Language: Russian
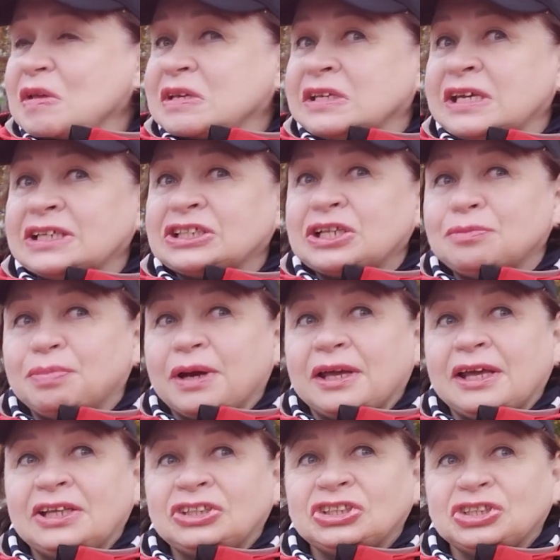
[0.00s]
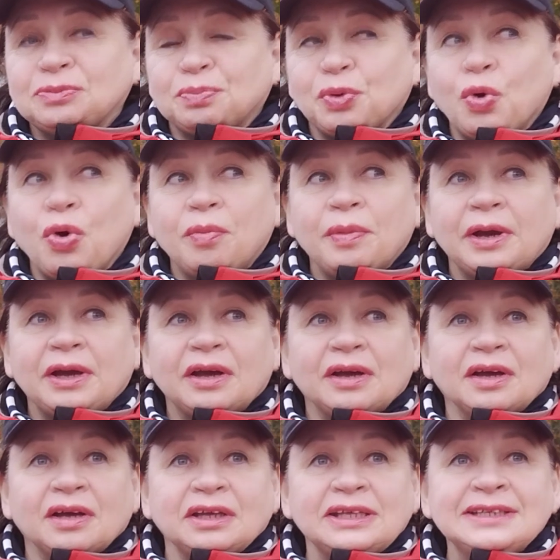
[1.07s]
если бы эти дипломы
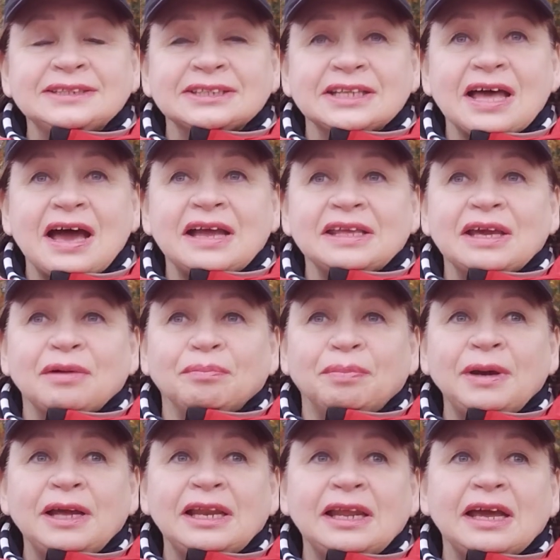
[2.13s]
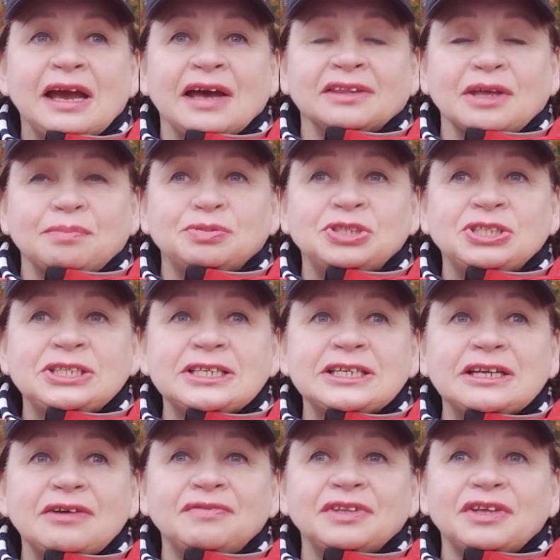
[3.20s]
э, и знания были
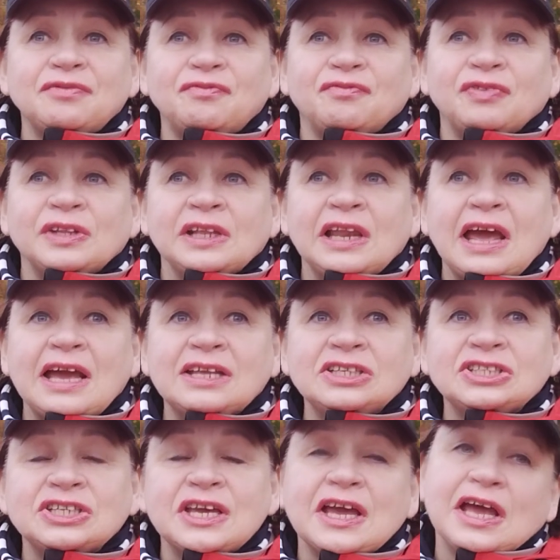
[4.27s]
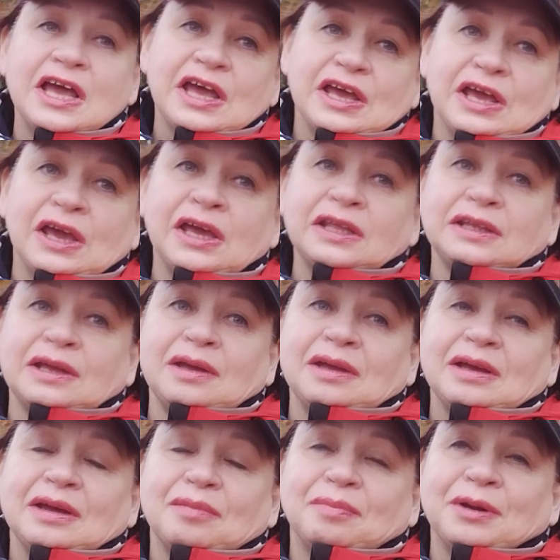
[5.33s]
адаптированы в Финляндии, это
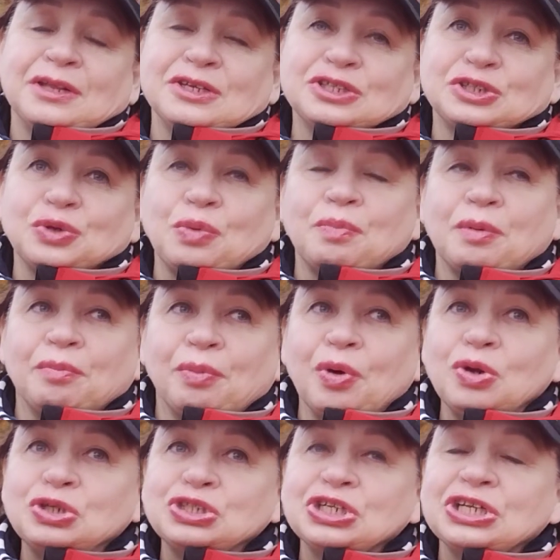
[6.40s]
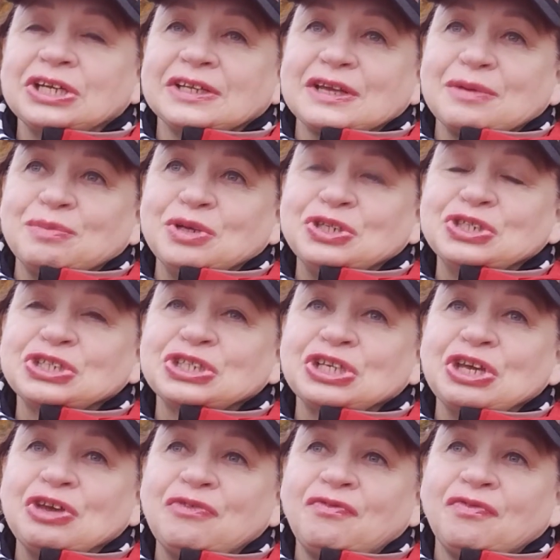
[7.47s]
принесло бы больше
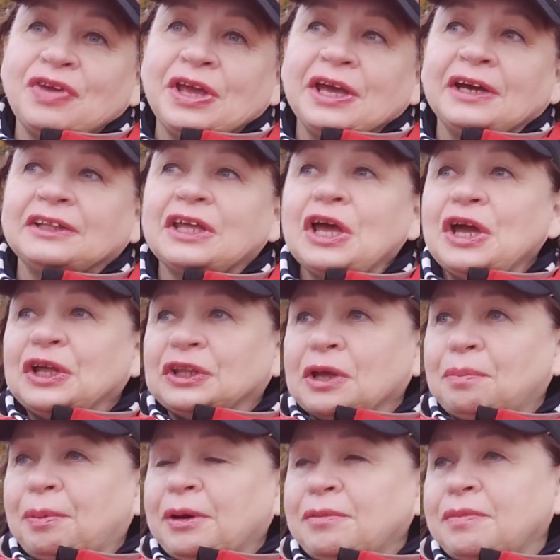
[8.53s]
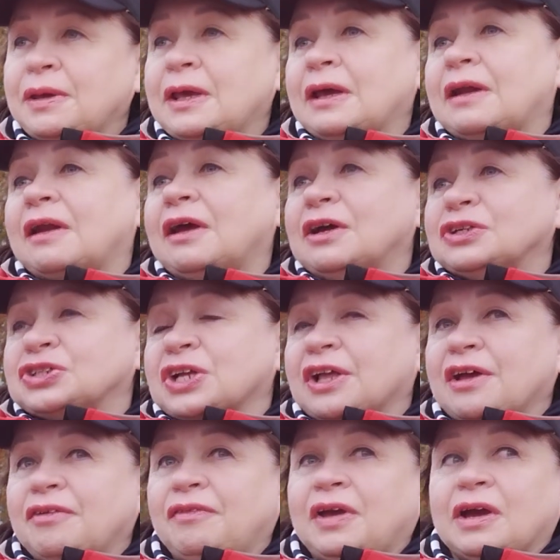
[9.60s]
экономический эффект. Например,
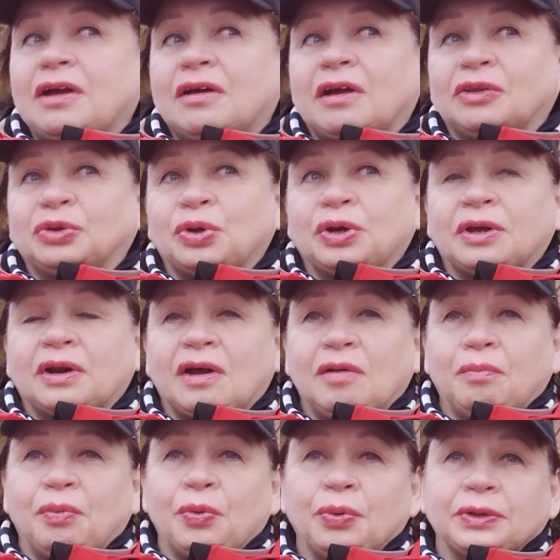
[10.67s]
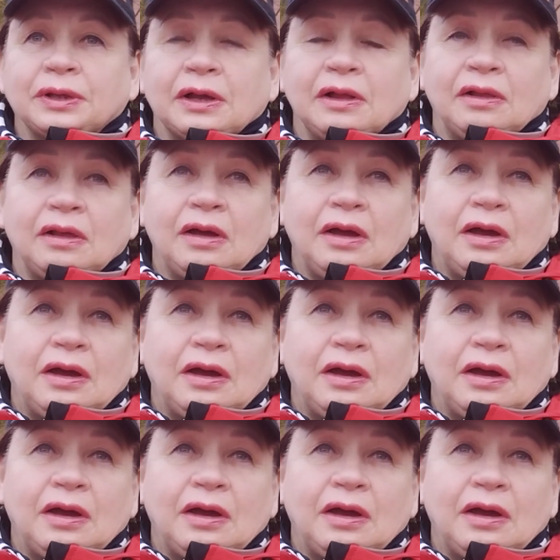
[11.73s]
человек, который работал